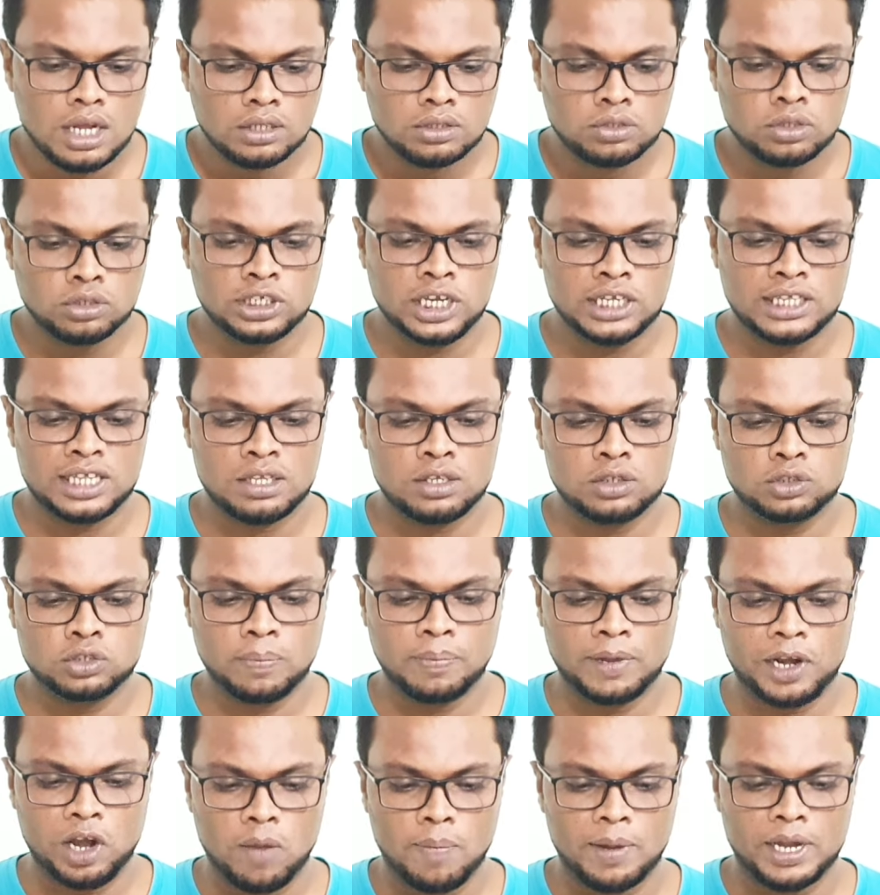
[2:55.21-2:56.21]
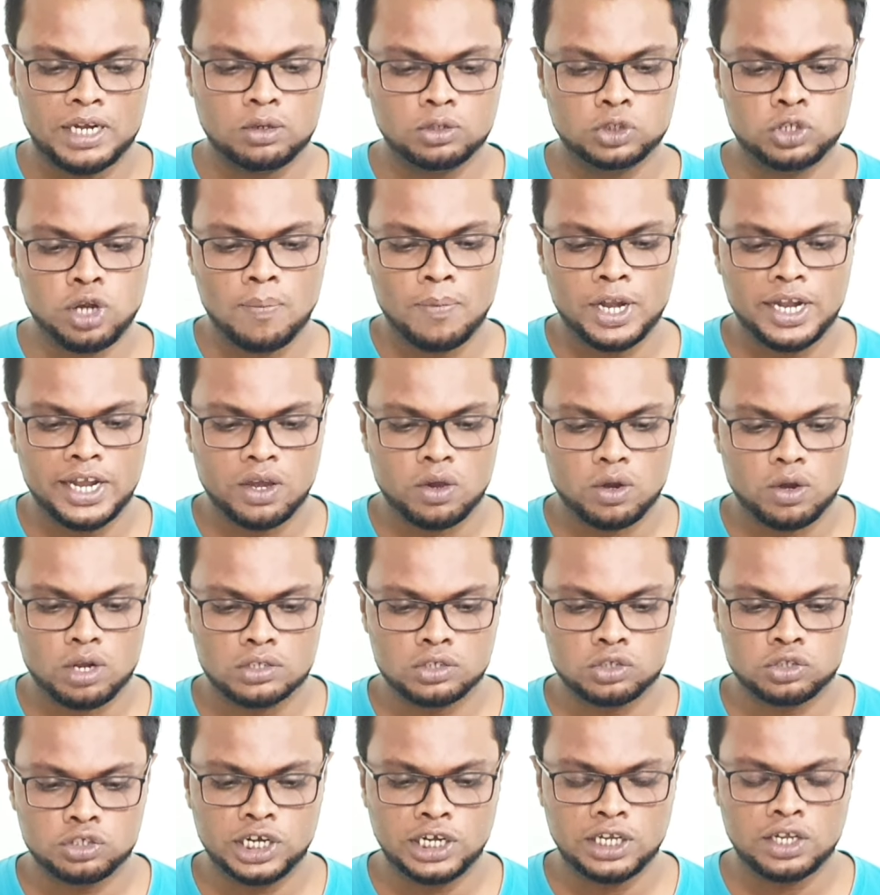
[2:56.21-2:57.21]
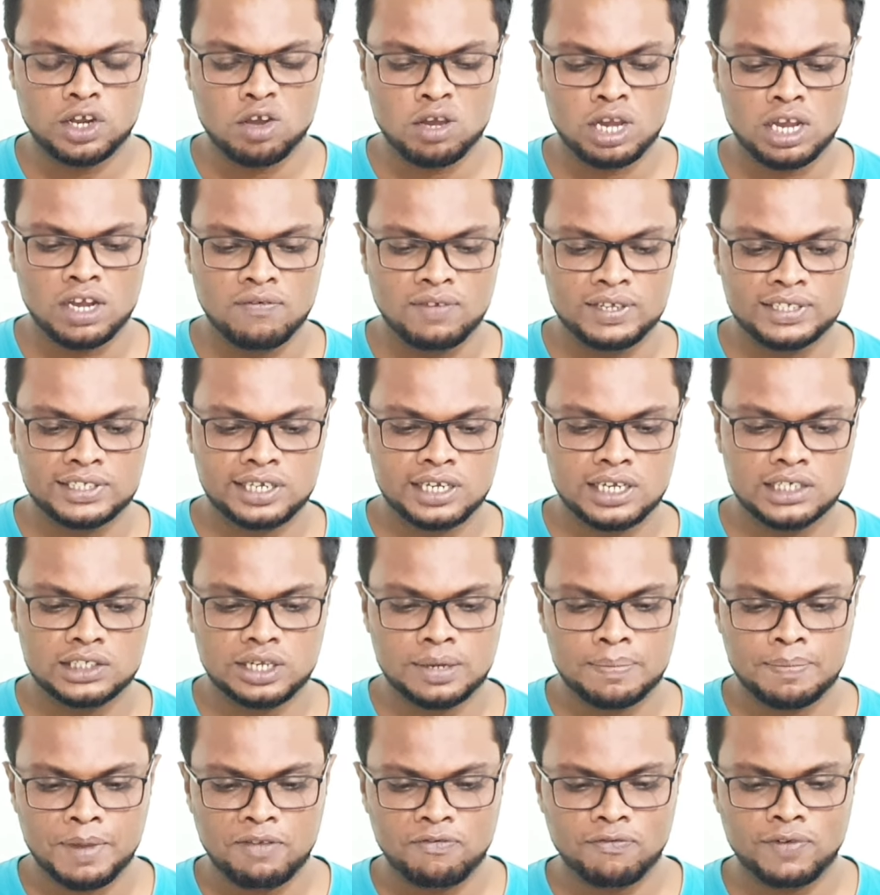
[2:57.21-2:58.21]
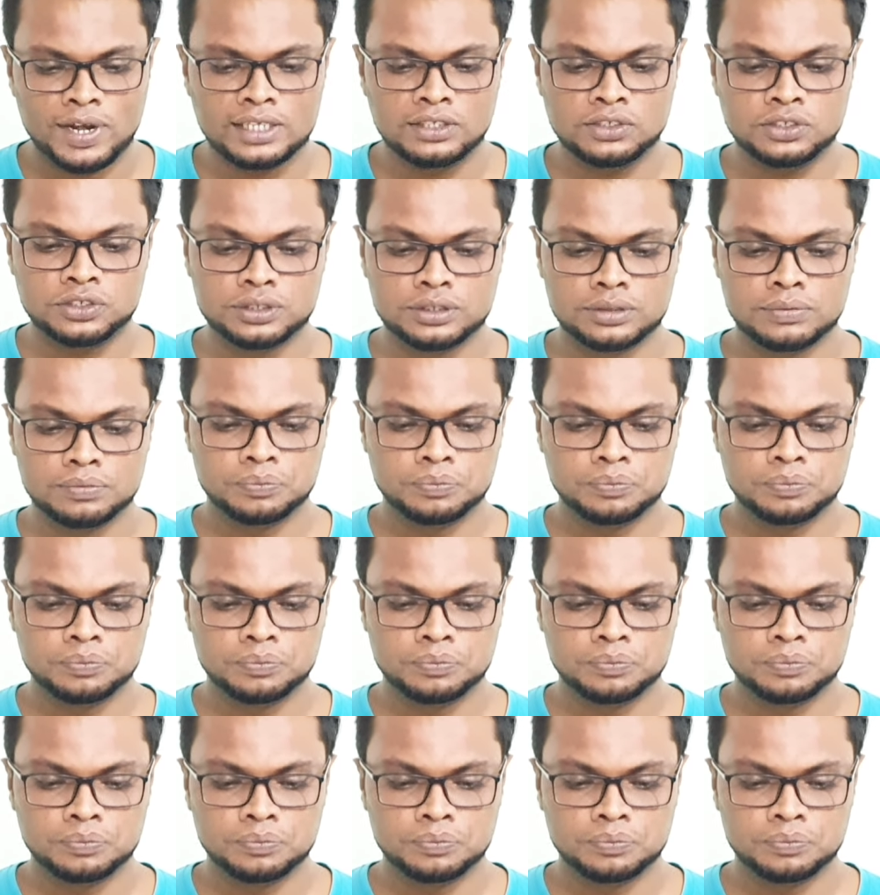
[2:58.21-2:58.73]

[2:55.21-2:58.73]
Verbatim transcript: तो ये था दोस्तों पहला पॉइंट दूसरा पॉइंट और दोस्तों टिकटॉक इन्वेस्टिगेशन बाय फ्रेंच